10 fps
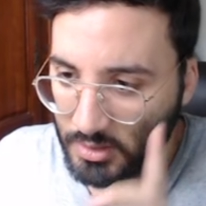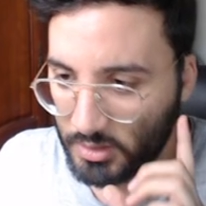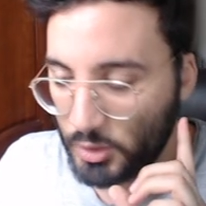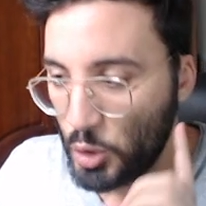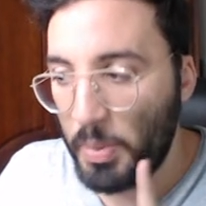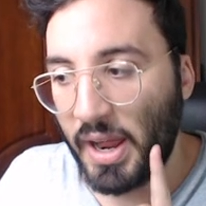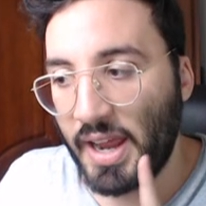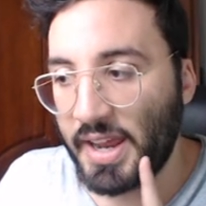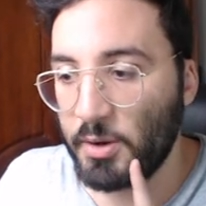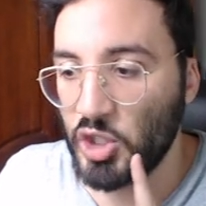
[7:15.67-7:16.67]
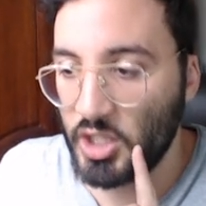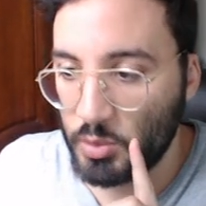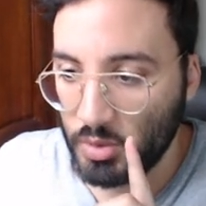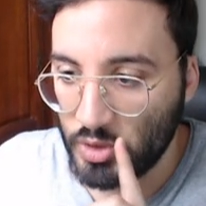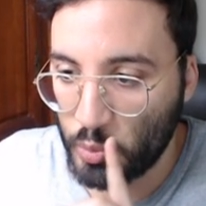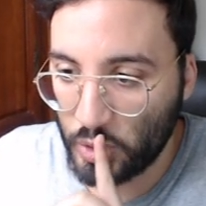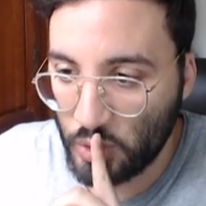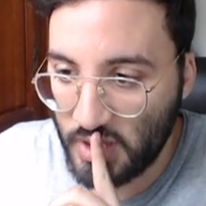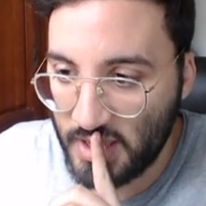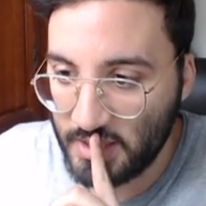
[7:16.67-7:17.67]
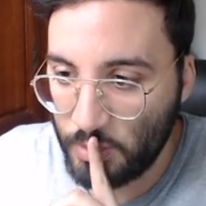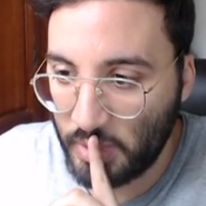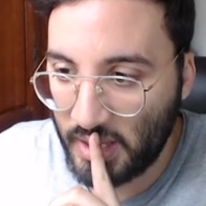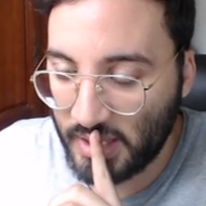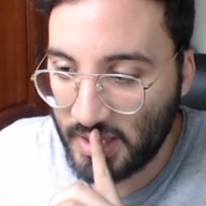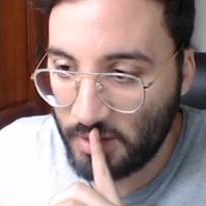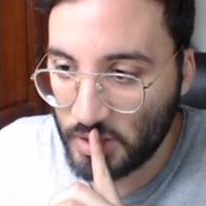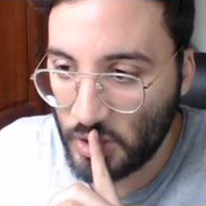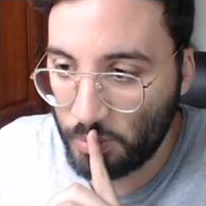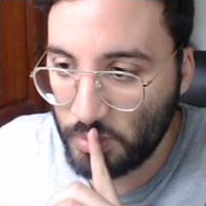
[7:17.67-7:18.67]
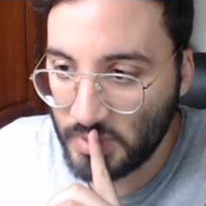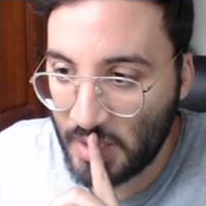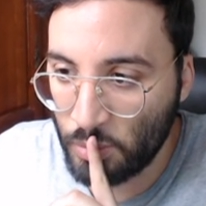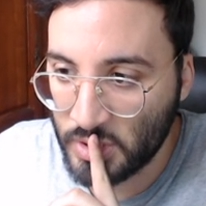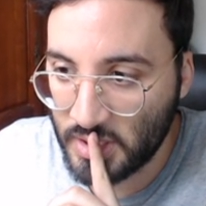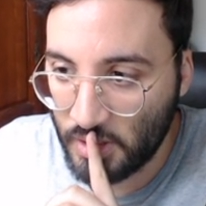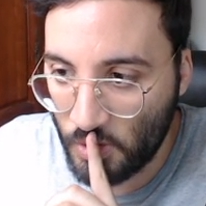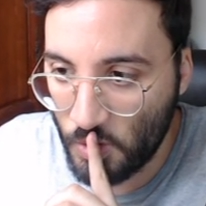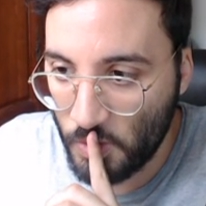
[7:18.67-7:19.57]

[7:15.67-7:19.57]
Super rare garantie là je pense. Je pense que là il y a une super rare qui est garantie. Putain monte synchro.